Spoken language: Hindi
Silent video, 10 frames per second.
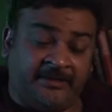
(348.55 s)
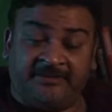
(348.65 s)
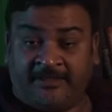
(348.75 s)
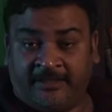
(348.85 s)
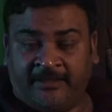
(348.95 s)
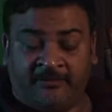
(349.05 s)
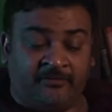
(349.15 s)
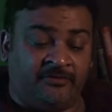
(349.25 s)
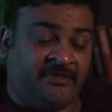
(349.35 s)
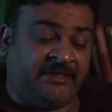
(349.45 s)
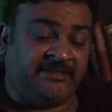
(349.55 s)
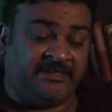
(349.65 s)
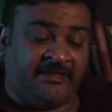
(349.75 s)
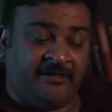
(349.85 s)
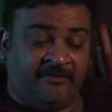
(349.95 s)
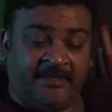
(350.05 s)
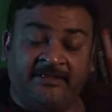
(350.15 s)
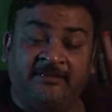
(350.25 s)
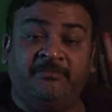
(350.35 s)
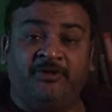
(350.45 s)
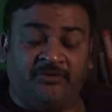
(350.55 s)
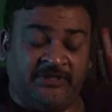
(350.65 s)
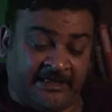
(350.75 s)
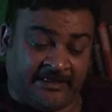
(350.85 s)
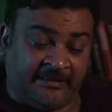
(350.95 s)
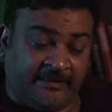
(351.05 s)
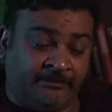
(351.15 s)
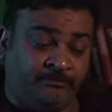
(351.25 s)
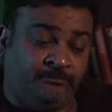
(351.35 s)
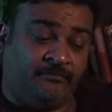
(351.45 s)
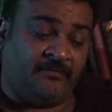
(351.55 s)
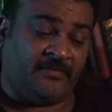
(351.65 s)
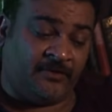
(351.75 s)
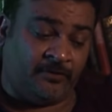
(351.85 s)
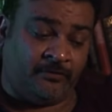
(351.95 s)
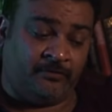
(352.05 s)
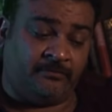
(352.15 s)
आज तक है तो सीएनजी डलवाने जब भी कोई जाता था तो